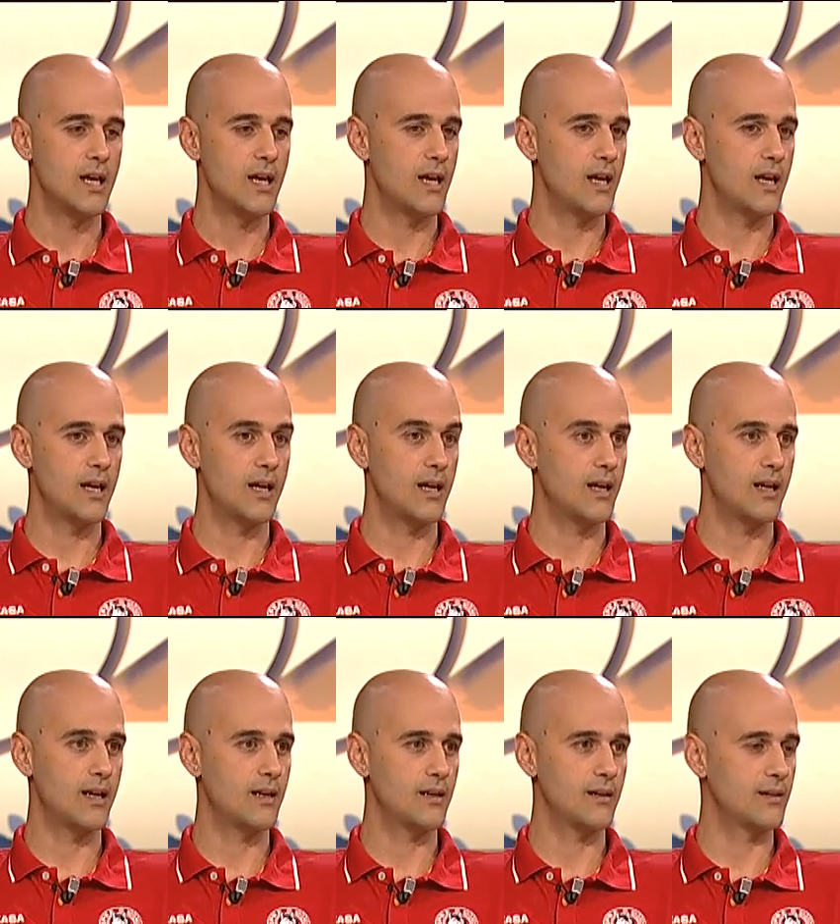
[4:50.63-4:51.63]

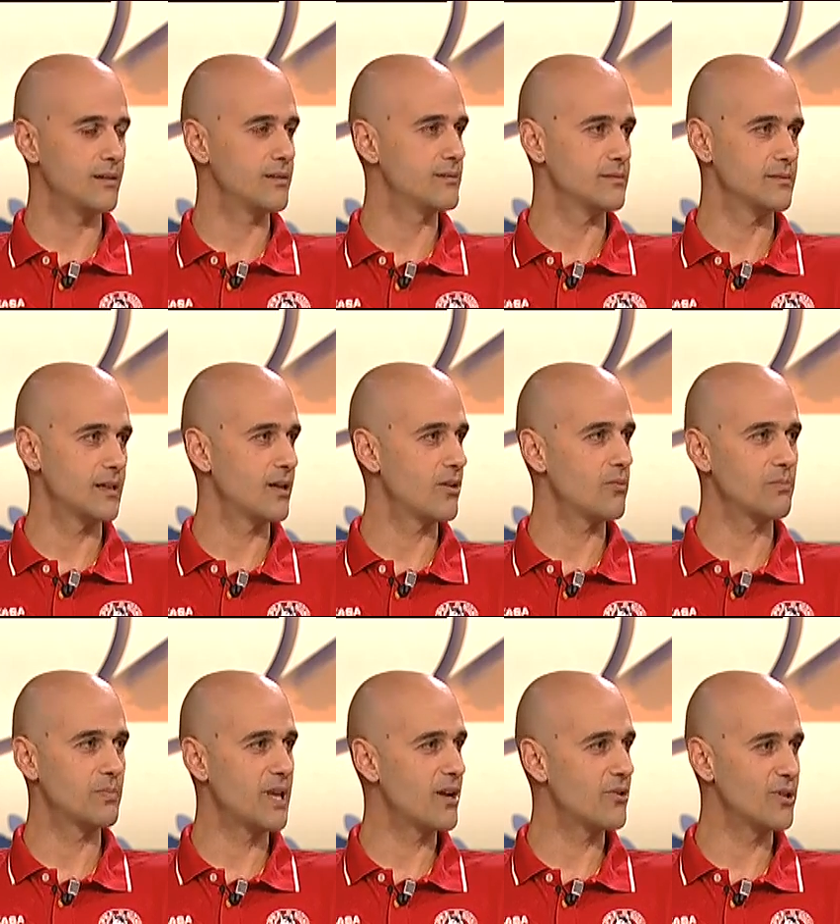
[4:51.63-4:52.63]
Eh, ero
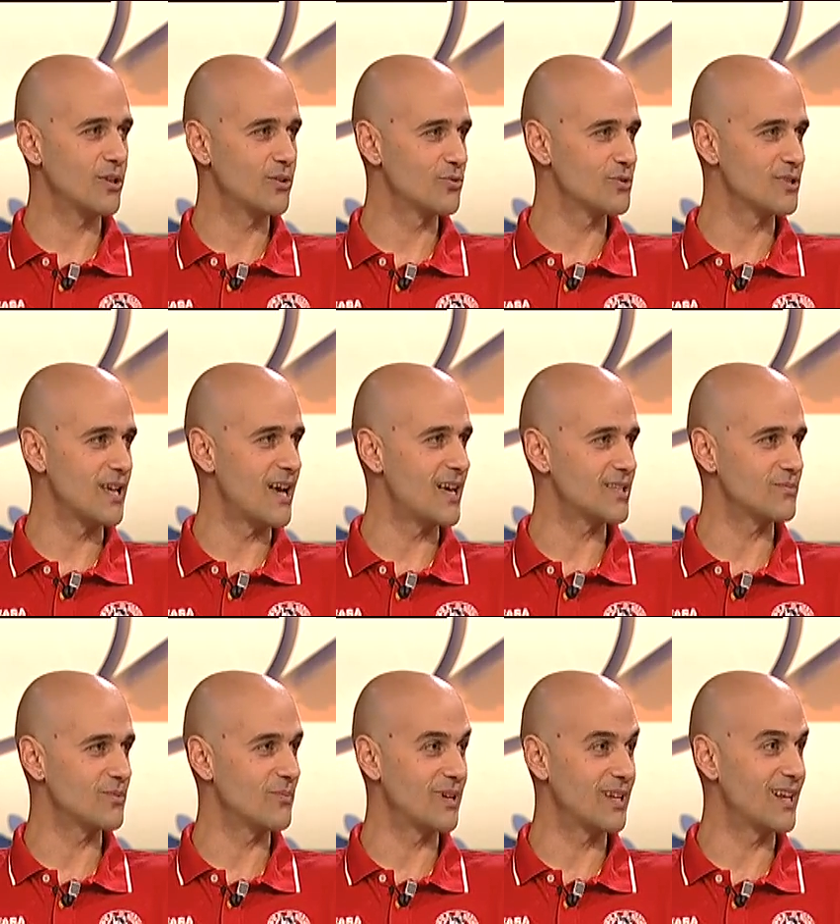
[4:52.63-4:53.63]
pieno di
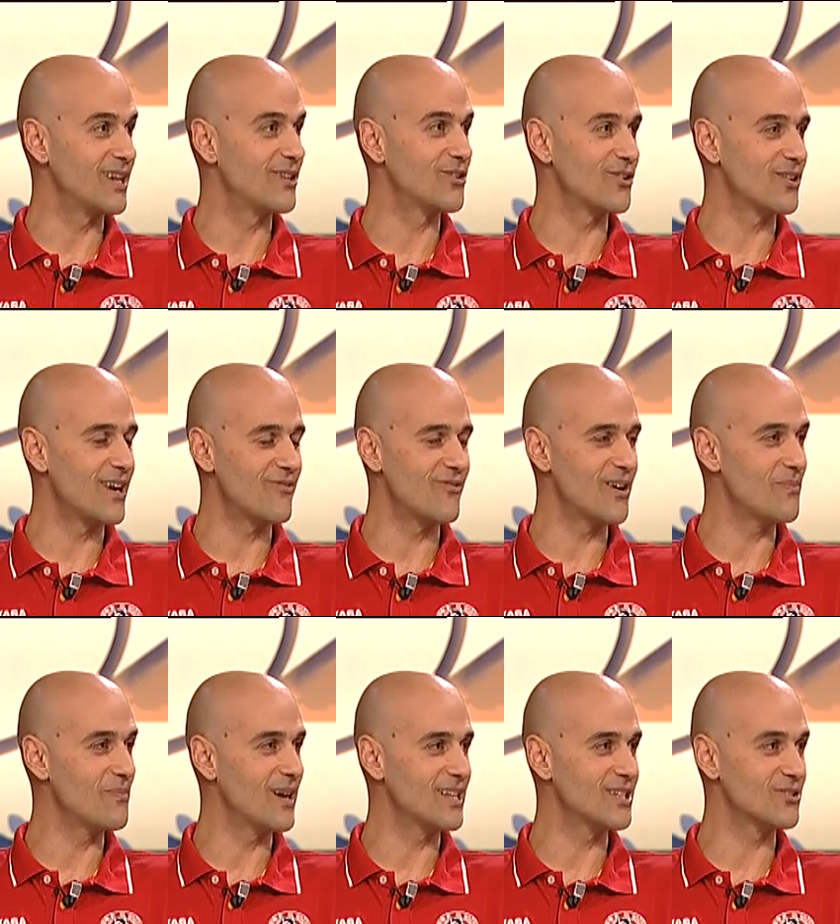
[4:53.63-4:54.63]
entusiasmo perché ritornare a fare il
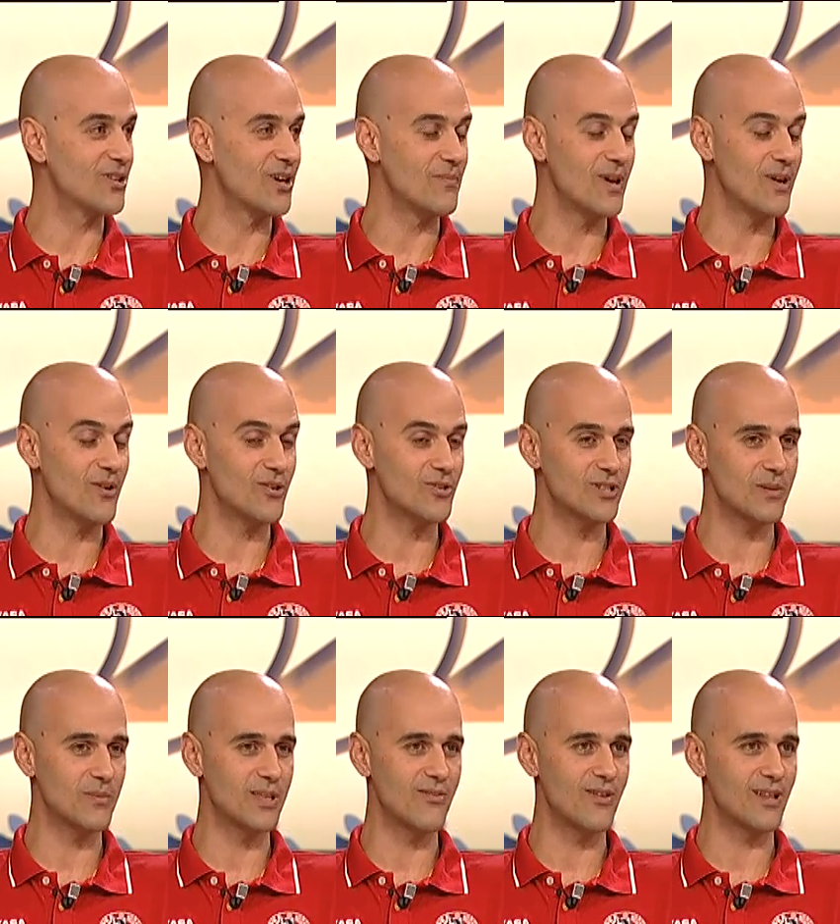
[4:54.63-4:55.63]
palleggiatore a me è una cosa che
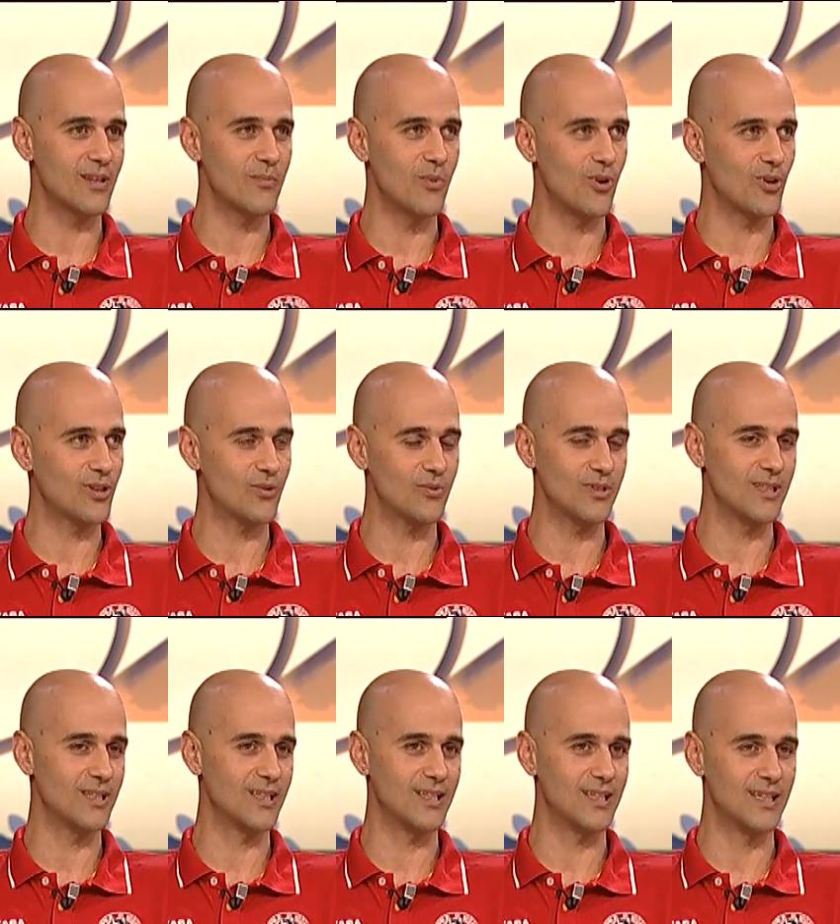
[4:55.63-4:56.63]
mi diverte molto,
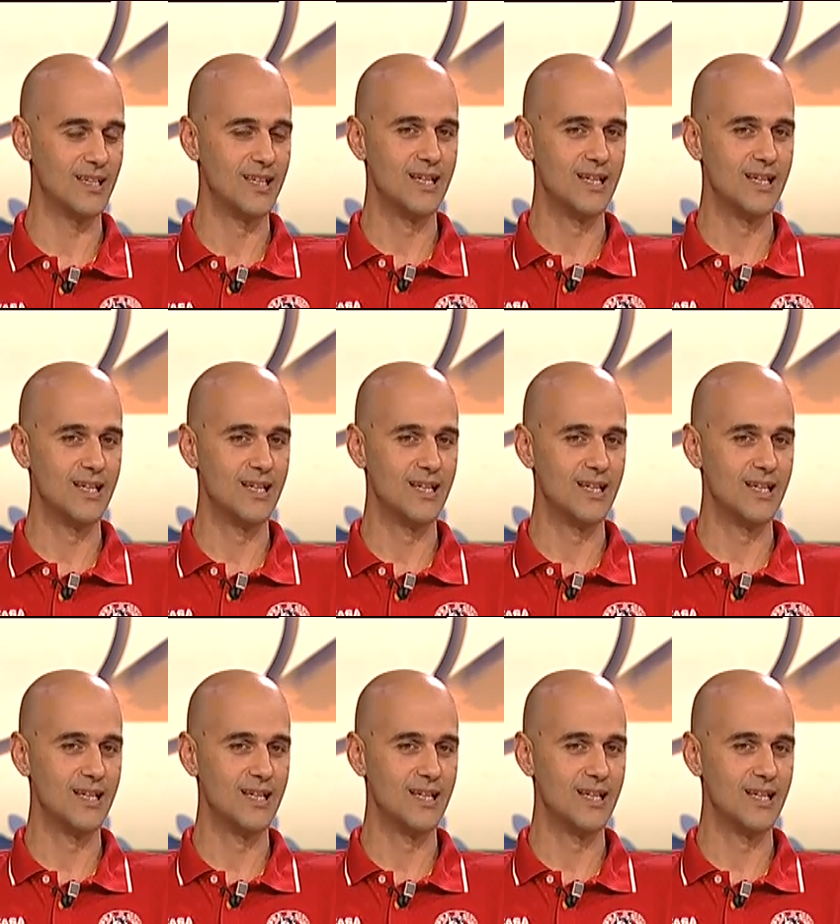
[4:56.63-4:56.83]
quindi